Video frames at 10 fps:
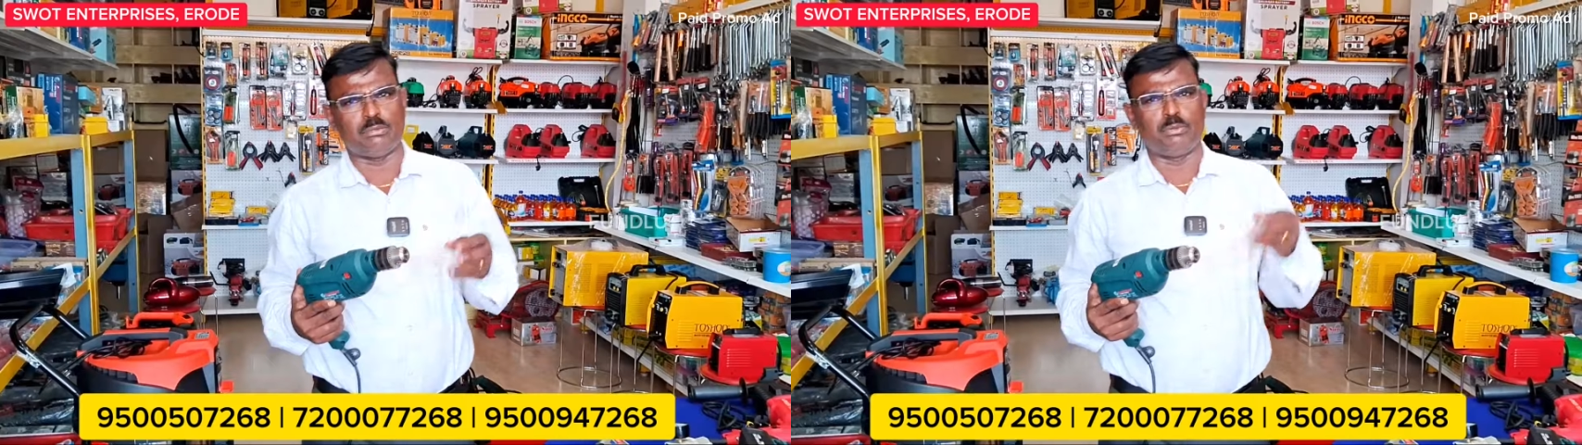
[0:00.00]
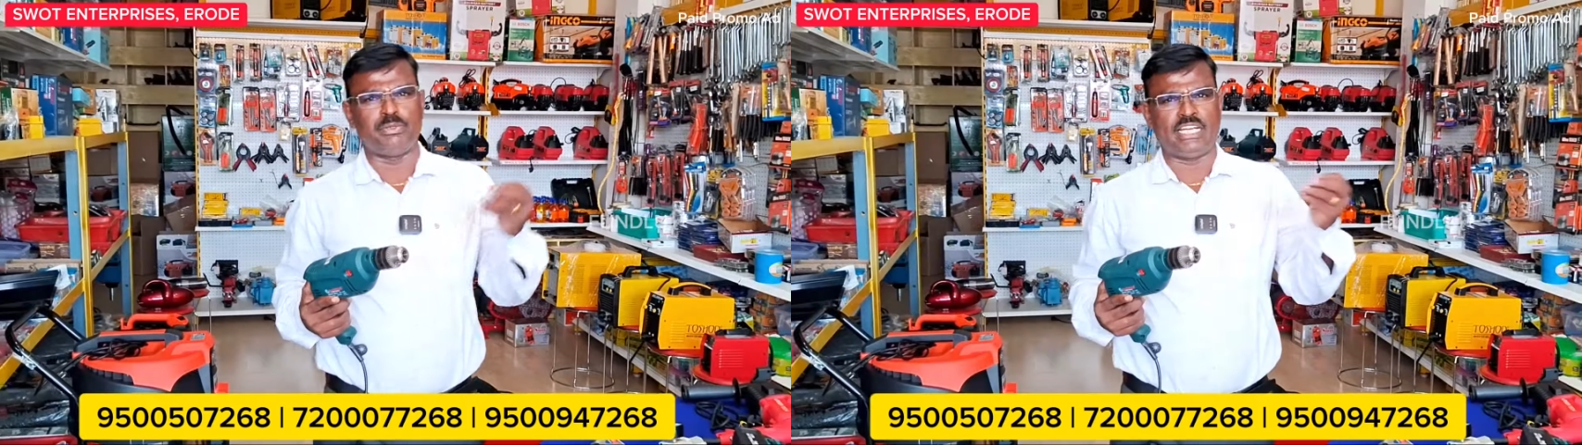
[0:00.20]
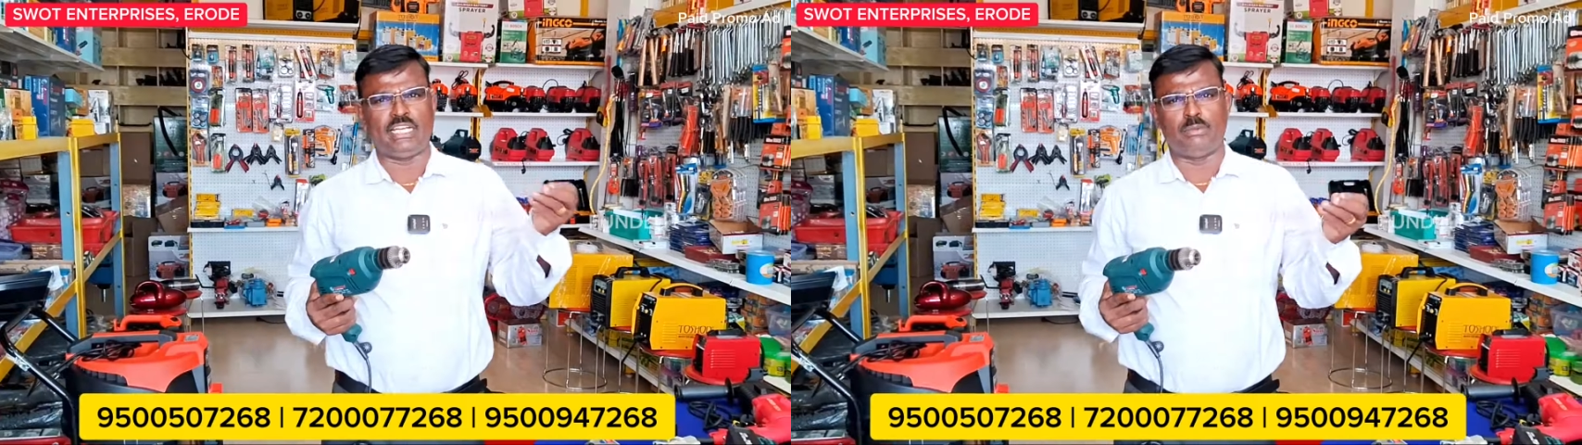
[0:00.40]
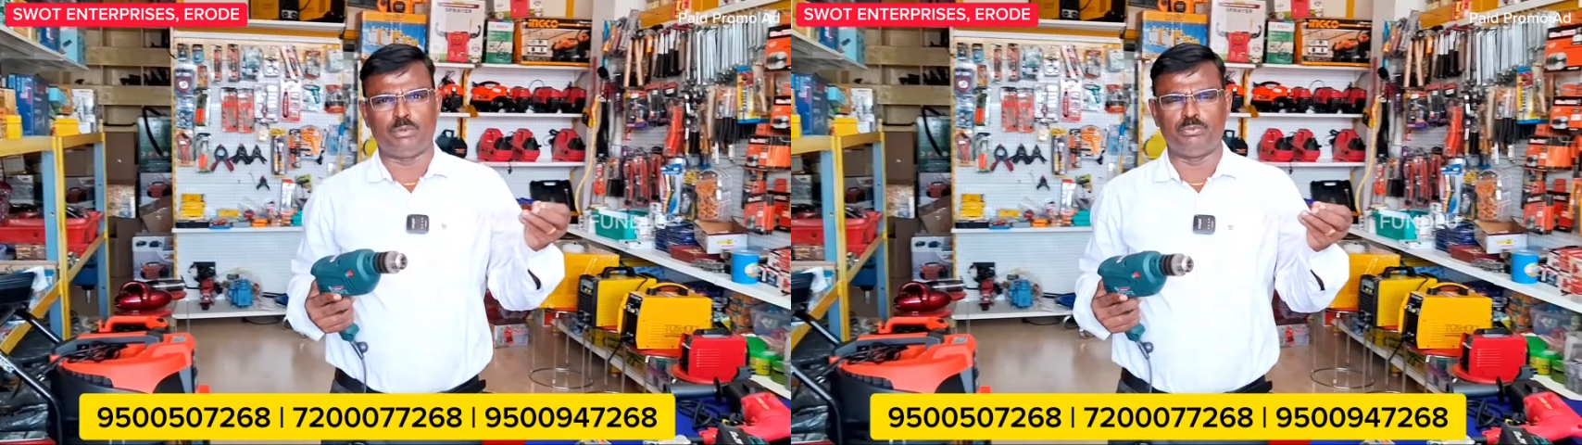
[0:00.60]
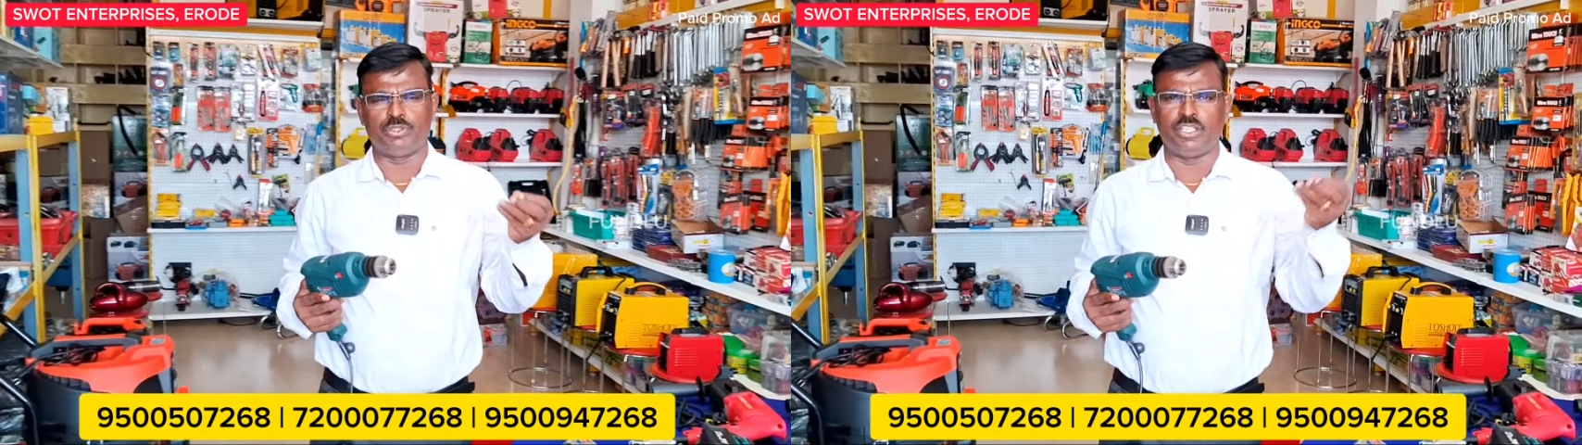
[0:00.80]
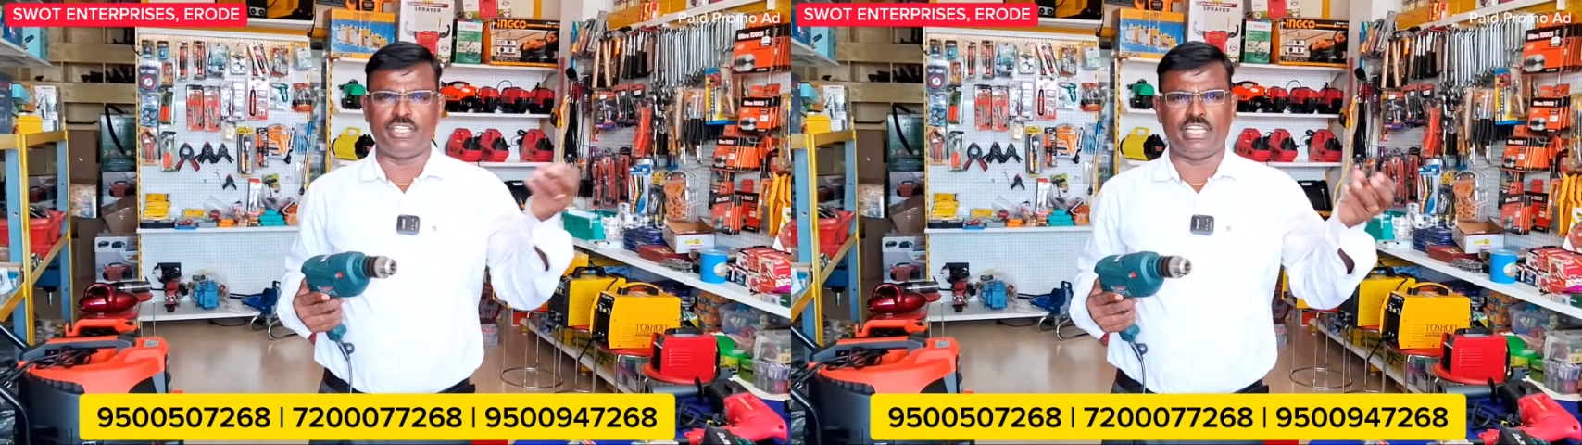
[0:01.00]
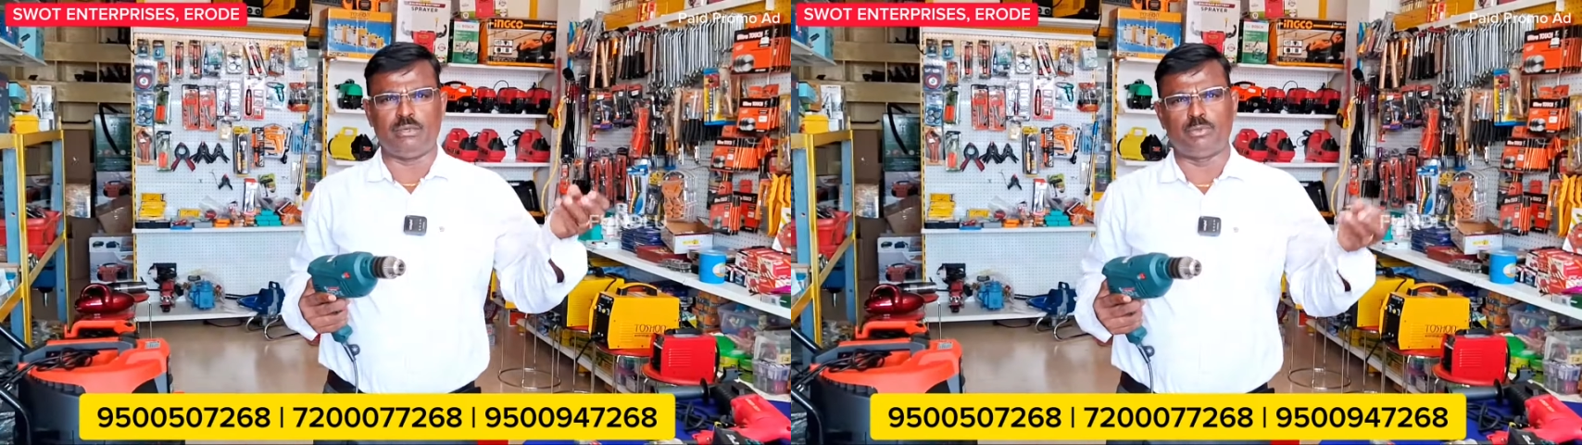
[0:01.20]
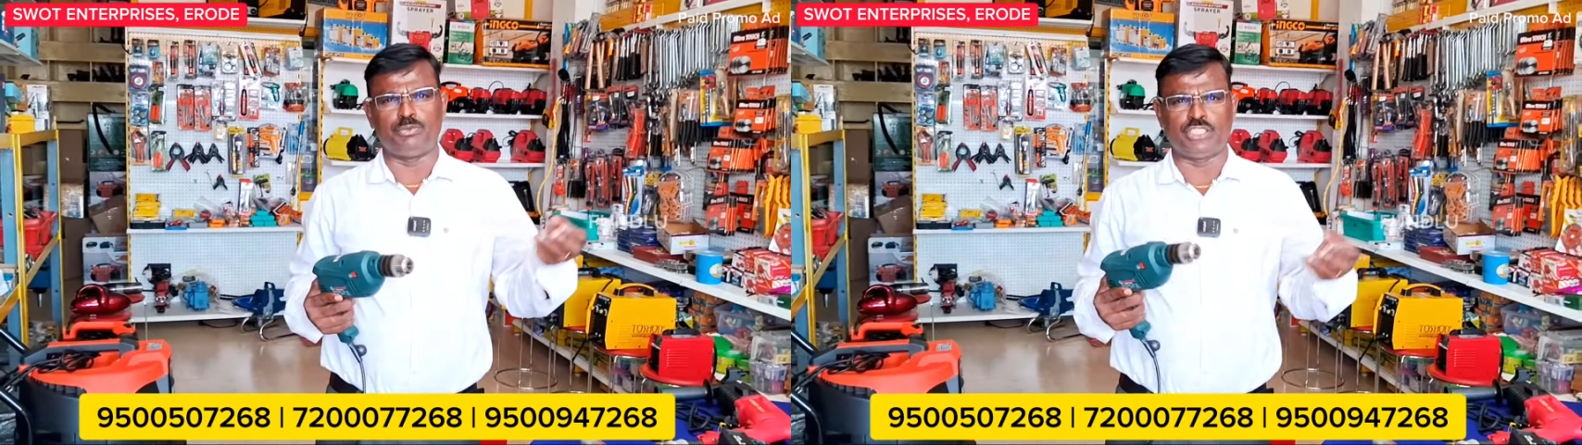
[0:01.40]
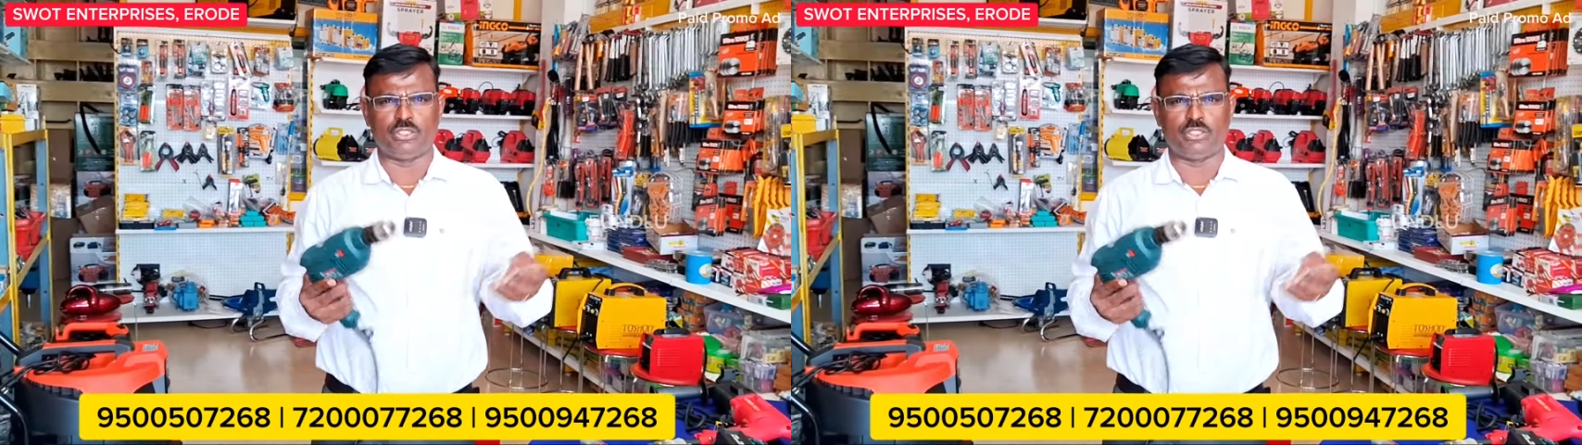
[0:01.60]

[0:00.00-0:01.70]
எம்எம் டென் எம்எம் தேர்ட்டின் எம்எம்